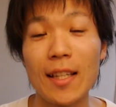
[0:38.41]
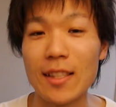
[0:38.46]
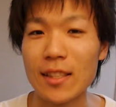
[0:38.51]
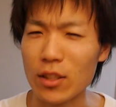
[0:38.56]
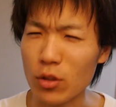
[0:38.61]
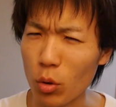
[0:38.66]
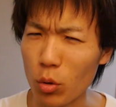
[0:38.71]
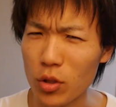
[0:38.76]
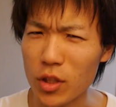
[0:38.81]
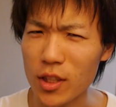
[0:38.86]

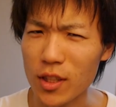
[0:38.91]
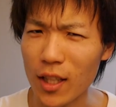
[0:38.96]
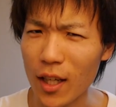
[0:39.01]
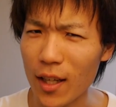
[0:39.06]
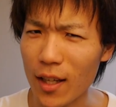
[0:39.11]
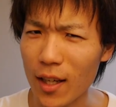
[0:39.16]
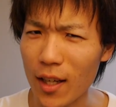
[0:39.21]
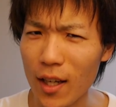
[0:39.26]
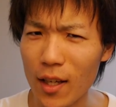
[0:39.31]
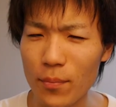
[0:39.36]
そし
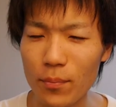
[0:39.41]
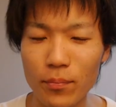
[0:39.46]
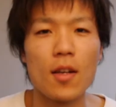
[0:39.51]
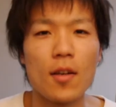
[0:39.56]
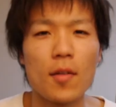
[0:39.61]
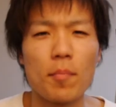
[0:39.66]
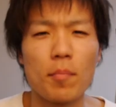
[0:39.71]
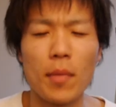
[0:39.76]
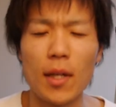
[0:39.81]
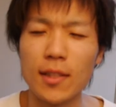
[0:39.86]
たら、
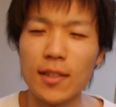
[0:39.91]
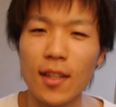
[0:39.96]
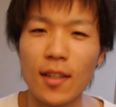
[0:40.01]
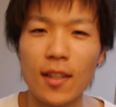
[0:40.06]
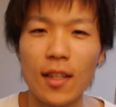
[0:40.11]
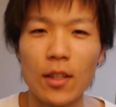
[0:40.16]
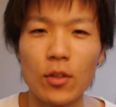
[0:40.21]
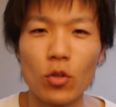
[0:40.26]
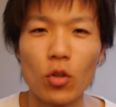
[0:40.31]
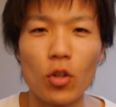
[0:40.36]
ま
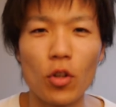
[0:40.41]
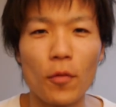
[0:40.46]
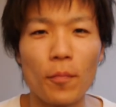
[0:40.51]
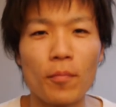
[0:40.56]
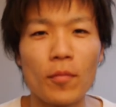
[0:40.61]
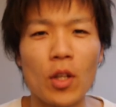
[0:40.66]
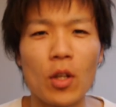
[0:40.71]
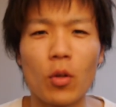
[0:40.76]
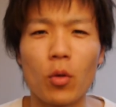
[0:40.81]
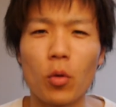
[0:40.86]
さかの、